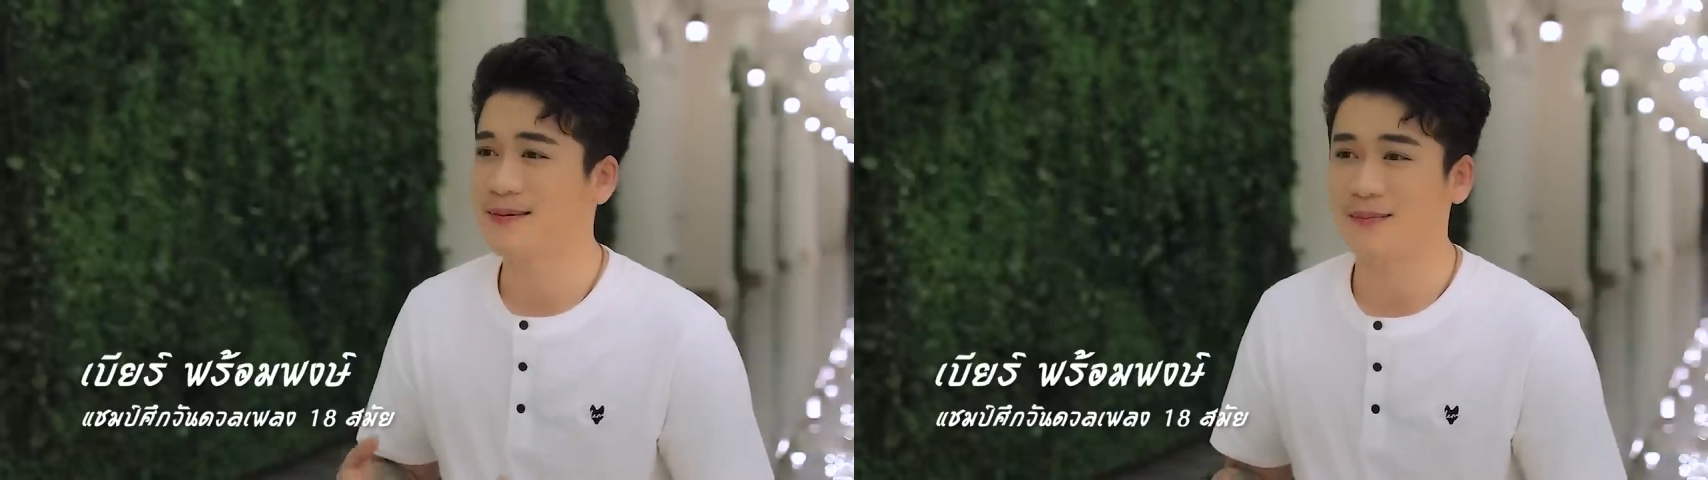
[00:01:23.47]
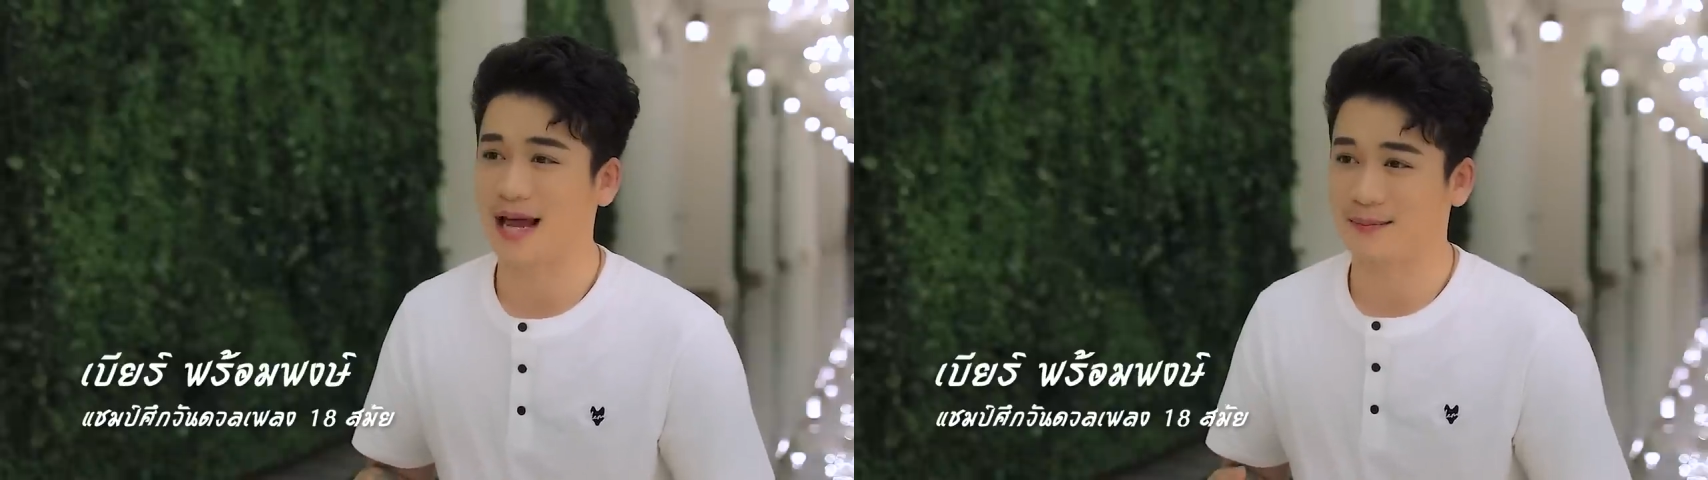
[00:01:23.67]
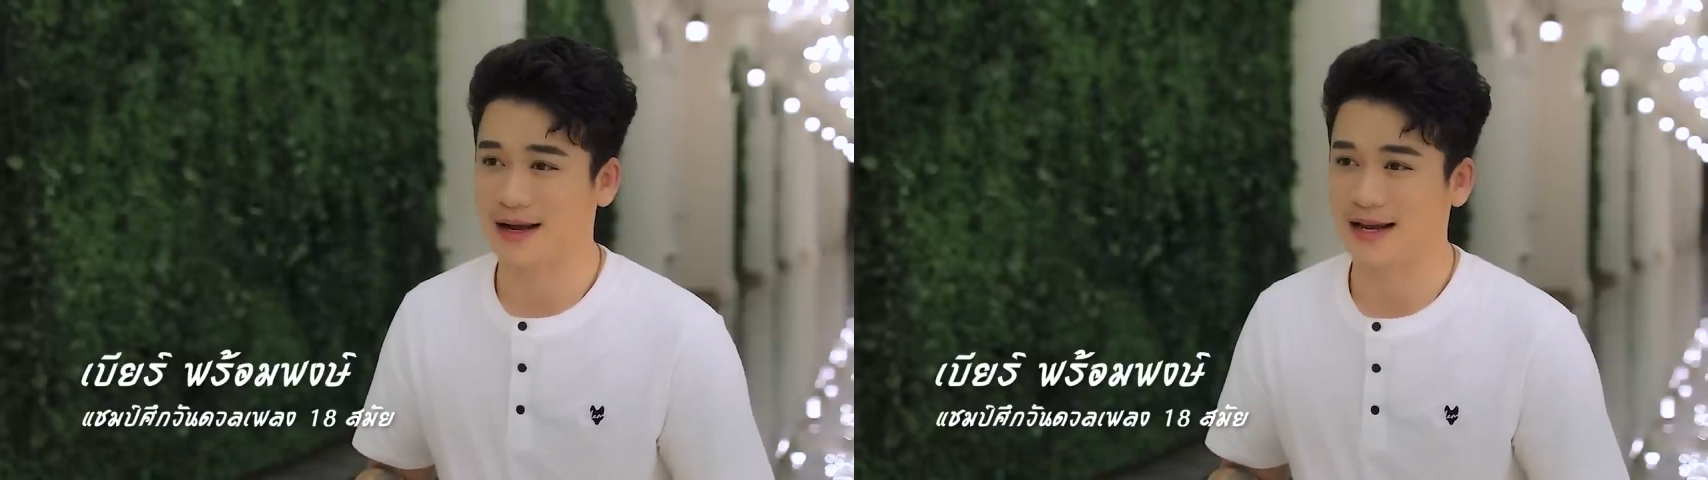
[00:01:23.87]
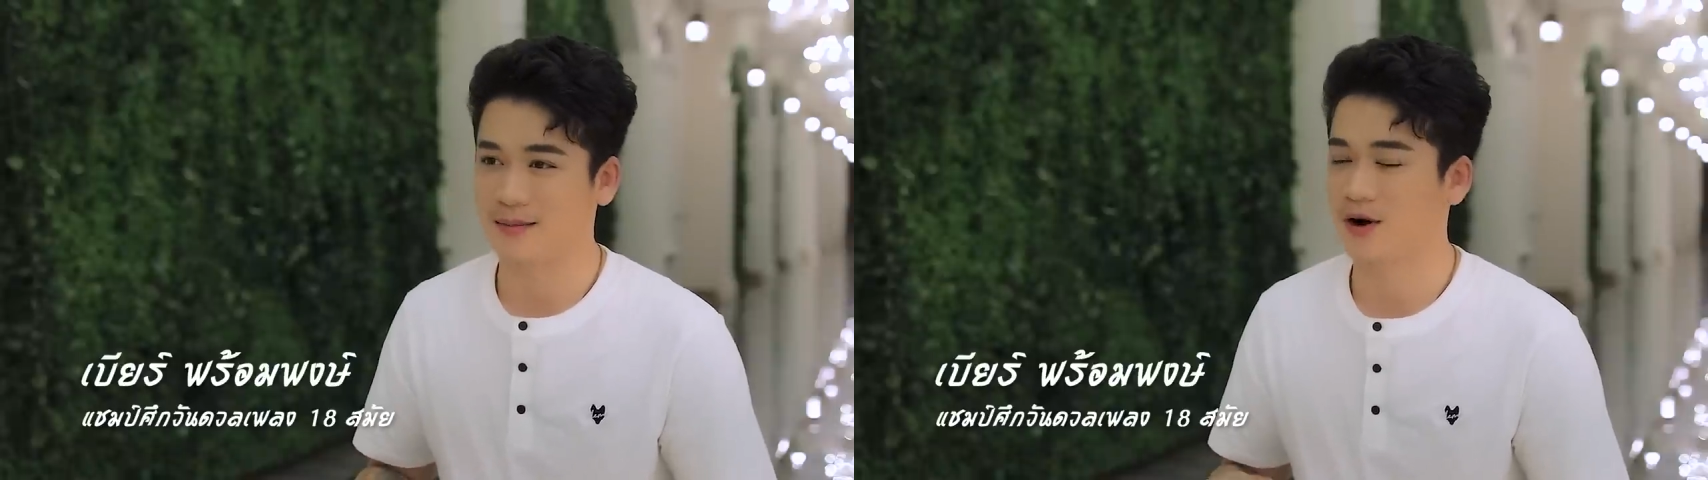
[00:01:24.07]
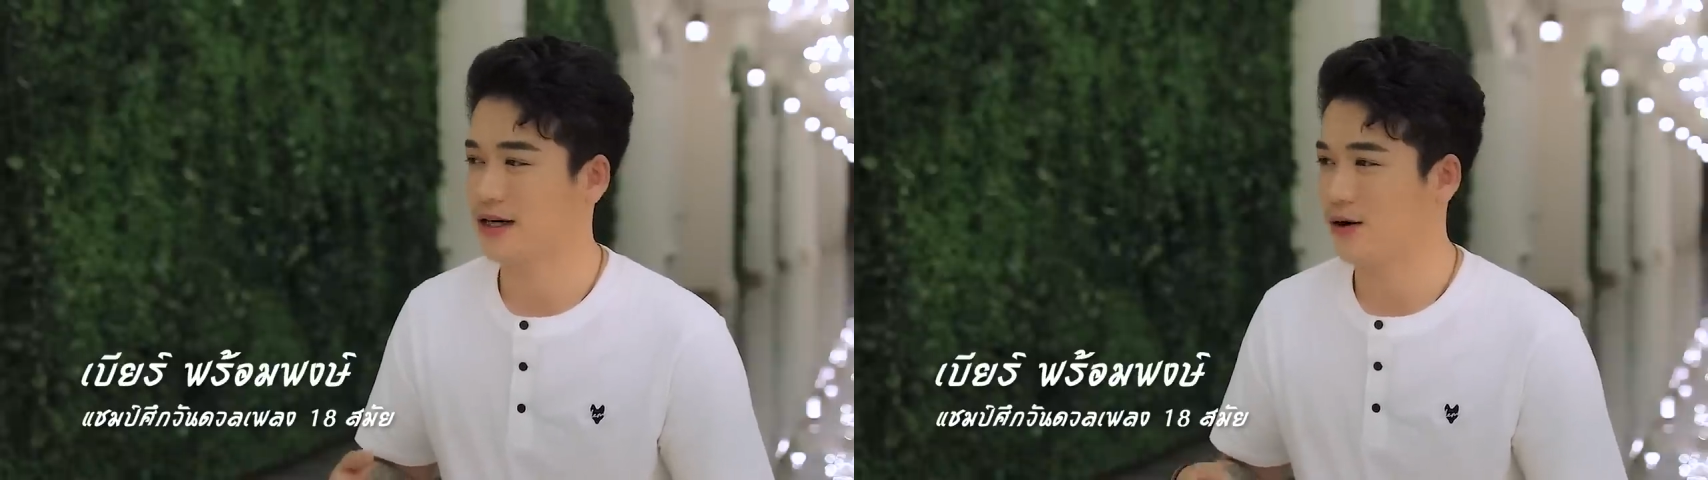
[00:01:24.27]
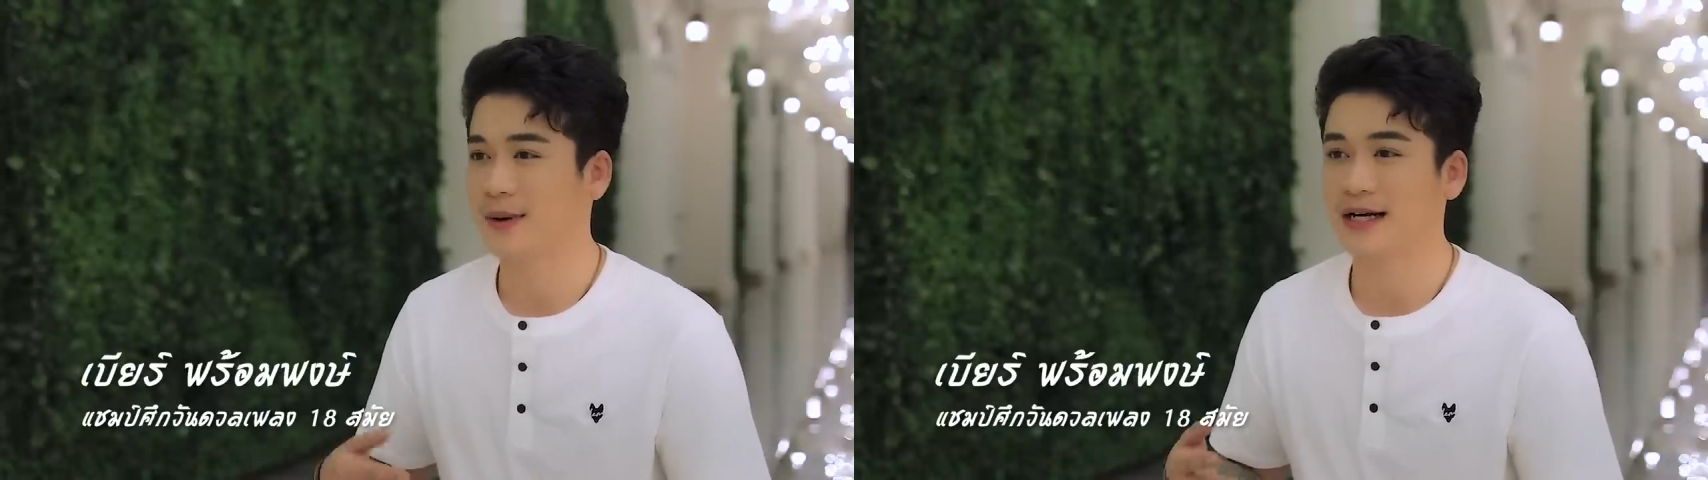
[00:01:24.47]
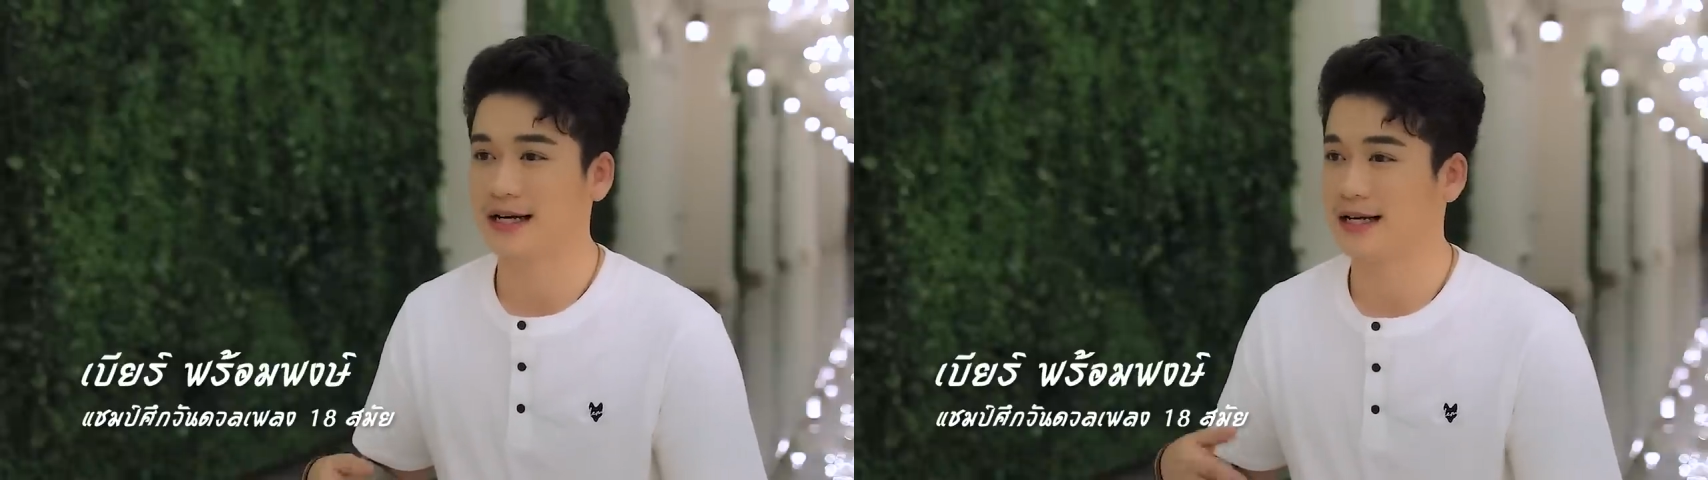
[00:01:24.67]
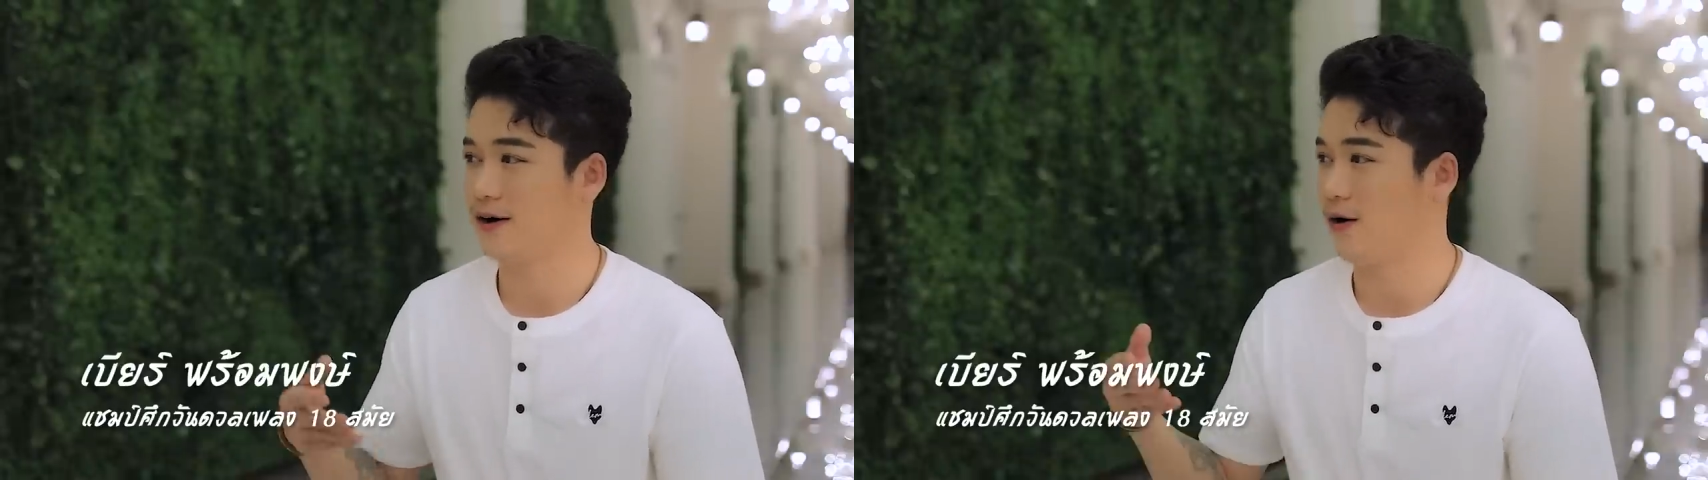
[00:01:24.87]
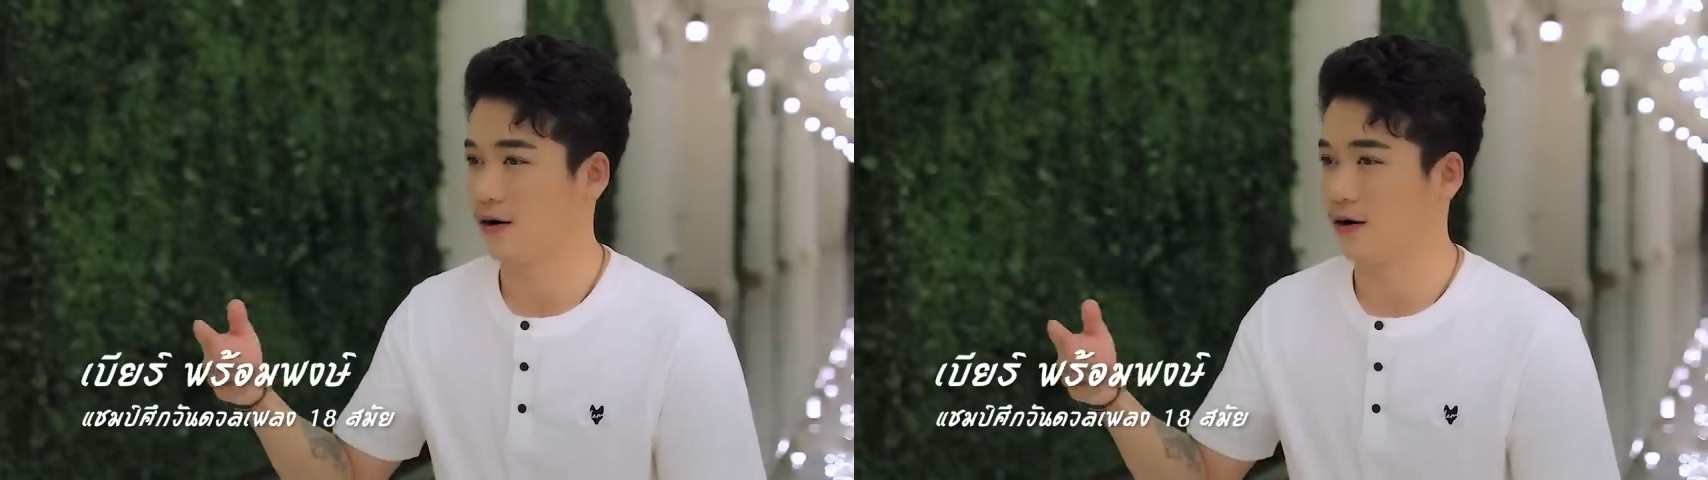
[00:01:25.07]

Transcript: ที่แปลกใหม่อะเพราะเราไม่เคย